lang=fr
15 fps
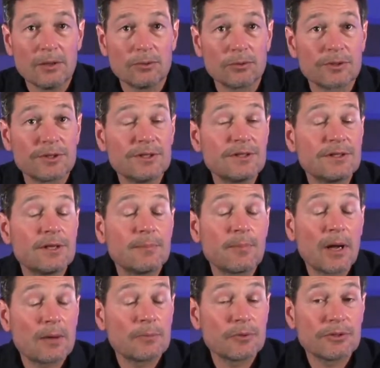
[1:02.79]
Donc n'hésitez
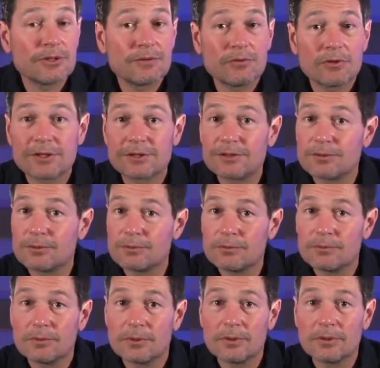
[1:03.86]
pas à poser vos
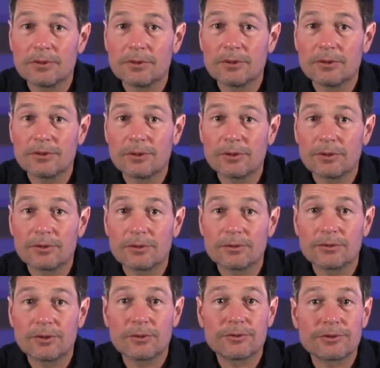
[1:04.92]
questions
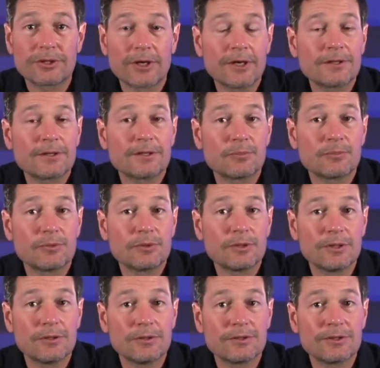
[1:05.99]
dans, le chat et
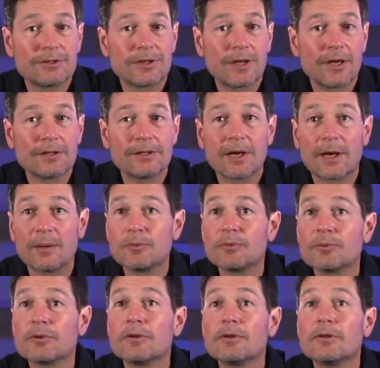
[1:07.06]
puis j'essaierai d'y
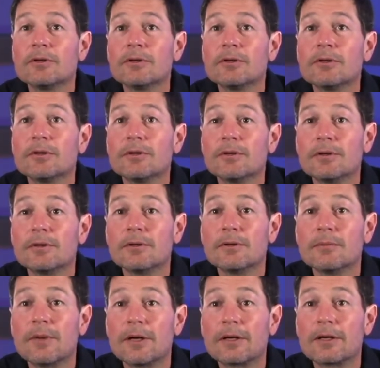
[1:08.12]
répondre
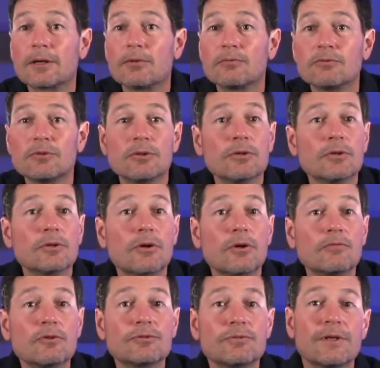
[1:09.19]
bah, quand vous
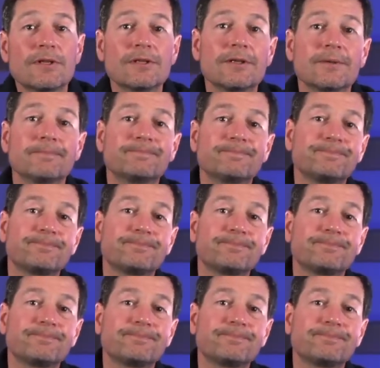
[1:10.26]
le souhaitez.